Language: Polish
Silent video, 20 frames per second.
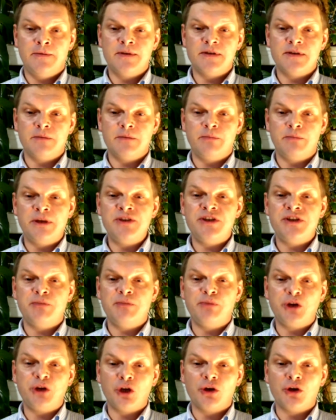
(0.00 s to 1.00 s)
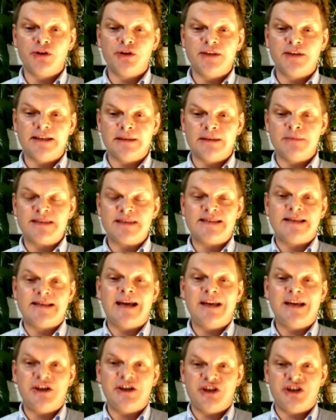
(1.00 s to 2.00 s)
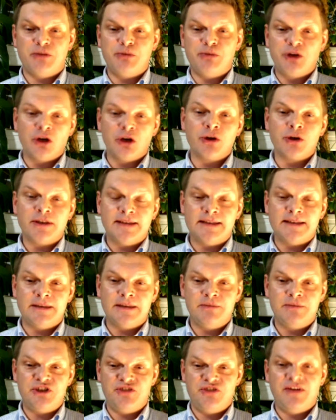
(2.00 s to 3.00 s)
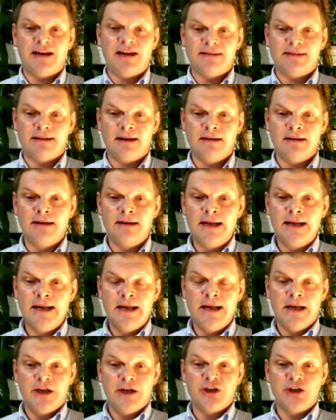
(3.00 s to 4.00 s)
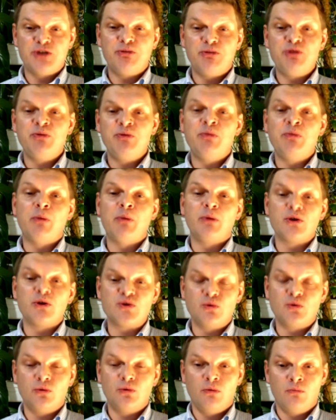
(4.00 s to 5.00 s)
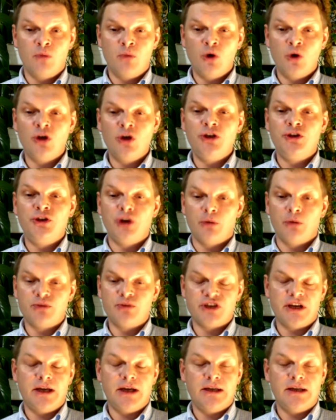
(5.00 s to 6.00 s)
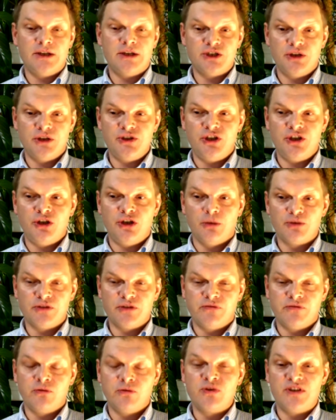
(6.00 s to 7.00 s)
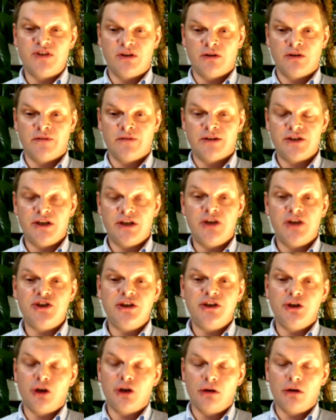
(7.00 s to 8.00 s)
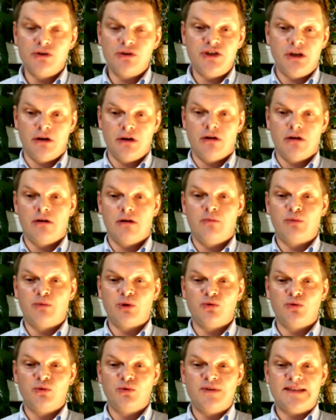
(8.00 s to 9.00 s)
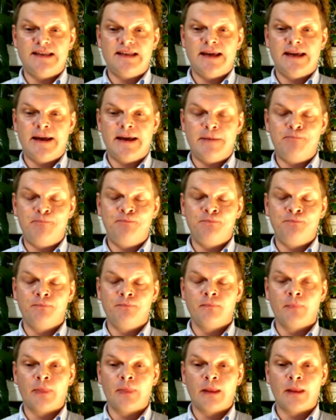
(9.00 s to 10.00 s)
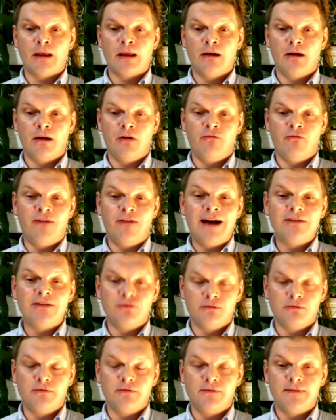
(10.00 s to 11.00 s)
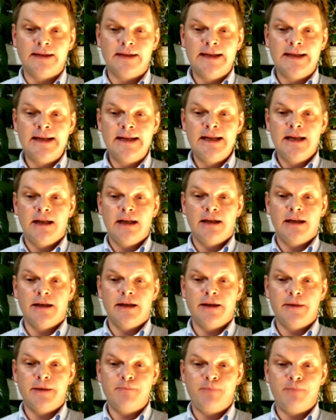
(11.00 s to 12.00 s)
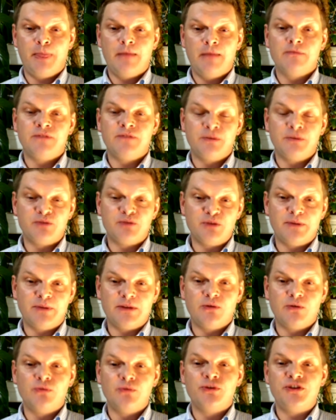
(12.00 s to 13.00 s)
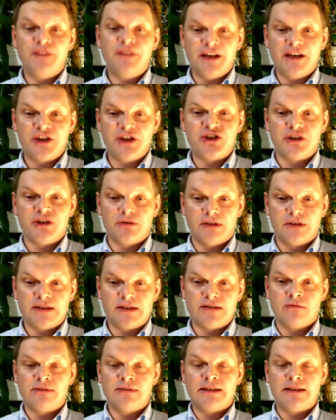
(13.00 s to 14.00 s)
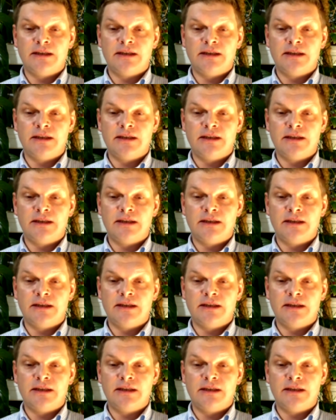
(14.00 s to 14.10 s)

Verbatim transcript: będzie priorytetem, staje się priorytetem świata, żebyśmy po prostu mogli dobrze żyć i dobrze funkcjonować. Jeśli chodzi o produkcję mm, owadów, w tym przypadku no, świerszczy, które są takie